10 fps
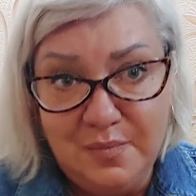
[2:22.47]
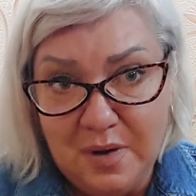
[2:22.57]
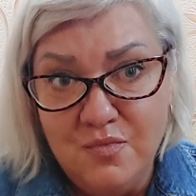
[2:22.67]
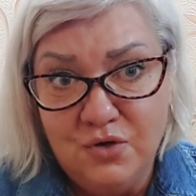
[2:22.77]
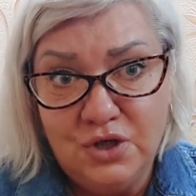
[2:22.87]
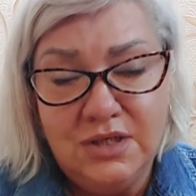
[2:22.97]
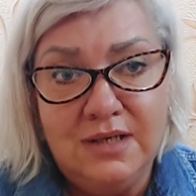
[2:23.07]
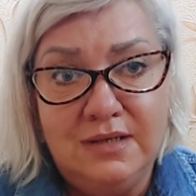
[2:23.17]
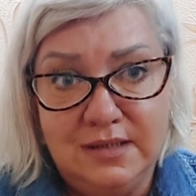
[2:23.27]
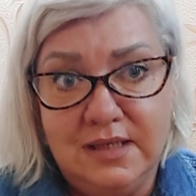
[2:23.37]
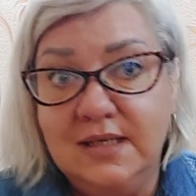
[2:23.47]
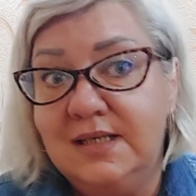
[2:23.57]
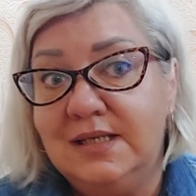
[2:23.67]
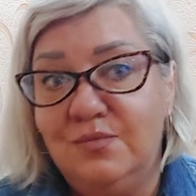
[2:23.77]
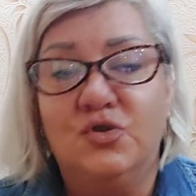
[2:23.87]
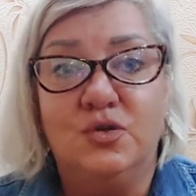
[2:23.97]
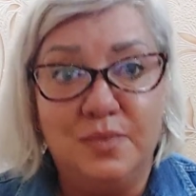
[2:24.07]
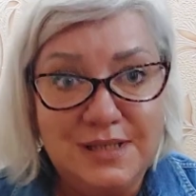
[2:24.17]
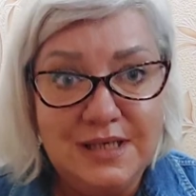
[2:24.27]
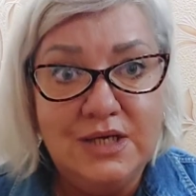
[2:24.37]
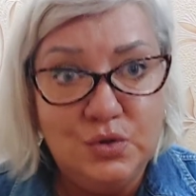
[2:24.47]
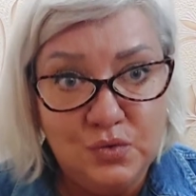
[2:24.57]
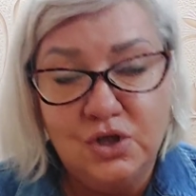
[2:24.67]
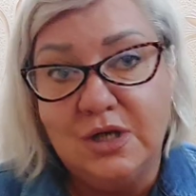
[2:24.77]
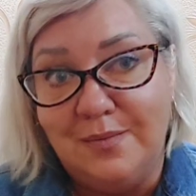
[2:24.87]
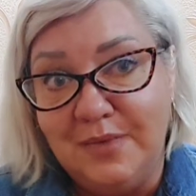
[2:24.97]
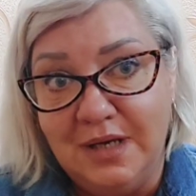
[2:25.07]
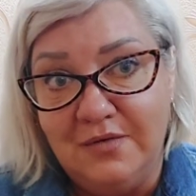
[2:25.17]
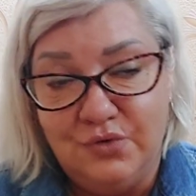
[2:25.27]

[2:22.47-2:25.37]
поможешь ли ты занести, может быть, зайдешь ко мне,